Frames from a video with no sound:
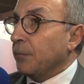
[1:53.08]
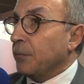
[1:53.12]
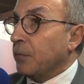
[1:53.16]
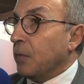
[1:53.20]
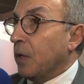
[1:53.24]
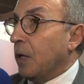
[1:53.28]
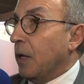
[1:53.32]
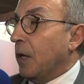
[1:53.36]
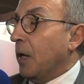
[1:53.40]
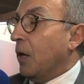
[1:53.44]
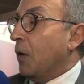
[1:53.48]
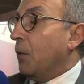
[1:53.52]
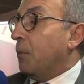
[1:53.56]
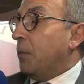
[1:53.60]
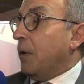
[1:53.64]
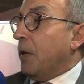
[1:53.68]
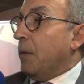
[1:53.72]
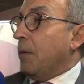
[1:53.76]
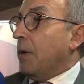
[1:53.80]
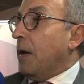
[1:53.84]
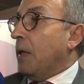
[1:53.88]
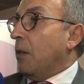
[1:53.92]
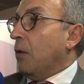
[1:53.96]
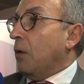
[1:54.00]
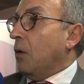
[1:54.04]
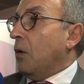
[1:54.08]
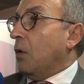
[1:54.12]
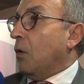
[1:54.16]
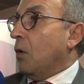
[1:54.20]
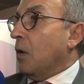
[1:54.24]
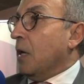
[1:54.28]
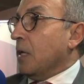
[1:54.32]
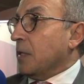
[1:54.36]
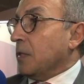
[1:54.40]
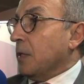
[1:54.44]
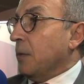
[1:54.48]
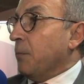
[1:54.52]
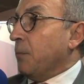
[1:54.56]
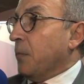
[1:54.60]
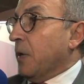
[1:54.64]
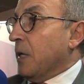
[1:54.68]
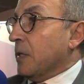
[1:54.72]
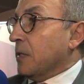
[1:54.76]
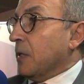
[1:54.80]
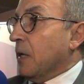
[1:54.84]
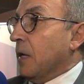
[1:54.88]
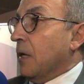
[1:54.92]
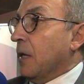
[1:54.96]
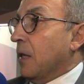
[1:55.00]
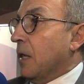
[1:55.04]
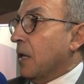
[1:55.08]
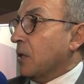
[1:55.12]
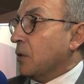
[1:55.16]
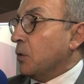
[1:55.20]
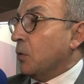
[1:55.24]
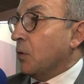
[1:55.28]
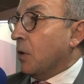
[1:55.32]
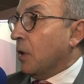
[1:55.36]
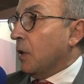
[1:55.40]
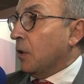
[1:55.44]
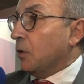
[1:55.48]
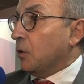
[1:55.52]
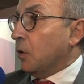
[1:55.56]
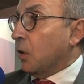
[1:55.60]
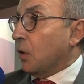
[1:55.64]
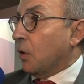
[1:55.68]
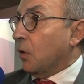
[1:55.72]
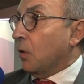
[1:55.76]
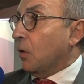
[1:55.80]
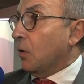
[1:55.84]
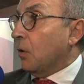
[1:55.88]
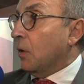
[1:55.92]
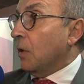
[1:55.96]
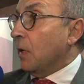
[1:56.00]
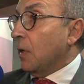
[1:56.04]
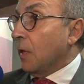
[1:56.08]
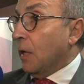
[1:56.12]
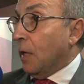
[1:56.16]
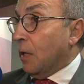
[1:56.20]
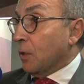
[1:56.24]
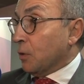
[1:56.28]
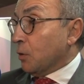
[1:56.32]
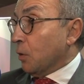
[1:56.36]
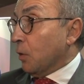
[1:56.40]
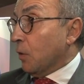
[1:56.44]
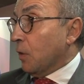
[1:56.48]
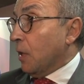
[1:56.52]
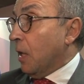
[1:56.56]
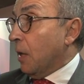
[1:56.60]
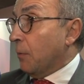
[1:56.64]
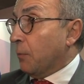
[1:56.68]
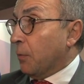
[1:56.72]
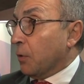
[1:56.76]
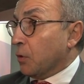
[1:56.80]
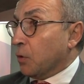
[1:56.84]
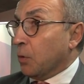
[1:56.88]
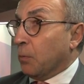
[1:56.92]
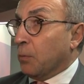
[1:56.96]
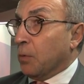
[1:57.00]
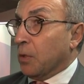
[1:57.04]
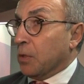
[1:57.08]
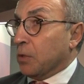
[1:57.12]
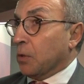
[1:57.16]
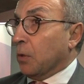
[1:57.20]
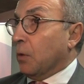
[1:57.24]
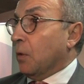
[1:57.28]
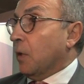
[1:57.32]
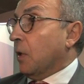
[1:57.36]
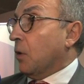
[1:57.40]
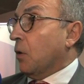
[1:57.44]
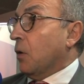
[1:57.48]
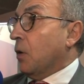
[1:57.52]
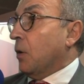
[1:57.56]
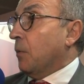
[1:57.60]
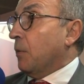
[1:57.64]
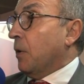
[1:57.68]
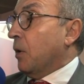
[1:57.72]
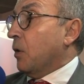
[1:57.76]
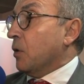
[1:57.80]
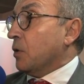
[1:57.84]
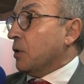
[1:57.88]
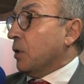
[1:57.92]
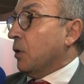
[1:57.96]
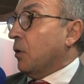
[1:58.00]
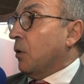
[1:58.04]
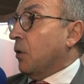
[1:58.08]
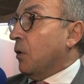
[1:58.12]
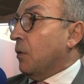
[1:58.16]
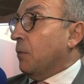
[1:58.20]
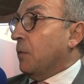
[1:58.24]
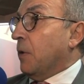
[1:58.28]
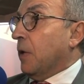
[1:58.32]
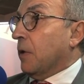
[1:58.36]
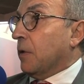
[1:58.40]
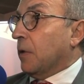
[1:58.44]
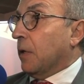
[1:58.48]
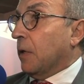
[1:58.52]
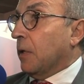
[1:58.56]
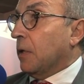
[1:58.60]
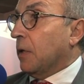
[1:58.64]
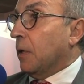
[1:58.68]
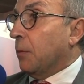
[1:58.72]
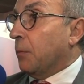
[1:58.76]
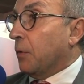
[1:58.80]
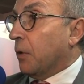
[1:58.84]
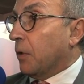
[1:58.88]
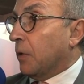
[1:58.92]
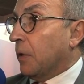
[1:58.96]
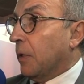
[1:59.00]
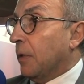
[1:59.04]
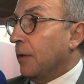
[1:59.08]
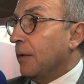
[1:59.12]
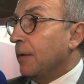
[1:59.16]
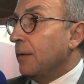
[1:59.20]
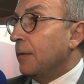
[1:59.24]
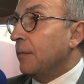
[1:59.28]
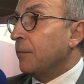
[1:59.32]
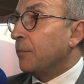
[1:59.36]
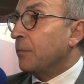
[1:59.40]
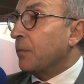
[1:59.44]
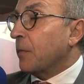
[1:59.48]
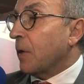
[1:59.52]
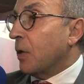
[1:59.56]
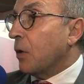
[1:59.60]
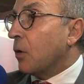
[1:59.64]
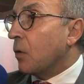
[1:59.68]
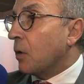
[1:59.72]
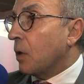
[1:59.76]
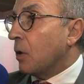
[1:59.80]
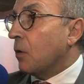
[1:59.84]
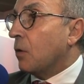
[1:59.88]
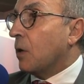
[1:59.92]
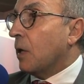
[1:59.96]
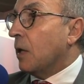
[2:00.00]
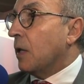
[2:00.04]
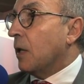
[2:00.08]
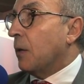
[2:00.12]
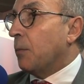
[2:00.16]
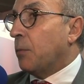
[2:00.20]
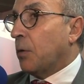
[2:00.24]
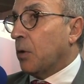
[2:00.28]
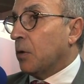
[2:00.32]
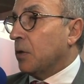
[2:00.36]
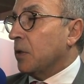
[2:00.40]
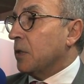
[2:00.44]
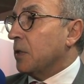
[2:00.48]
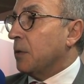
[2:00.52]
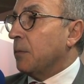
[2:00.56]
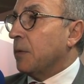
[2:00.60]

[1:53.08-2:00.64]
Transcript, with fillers: dinero privado o las empresas le das un retorno, el social por supuesto, económico, si no, no invierten en deporte. yo creo que el deporte es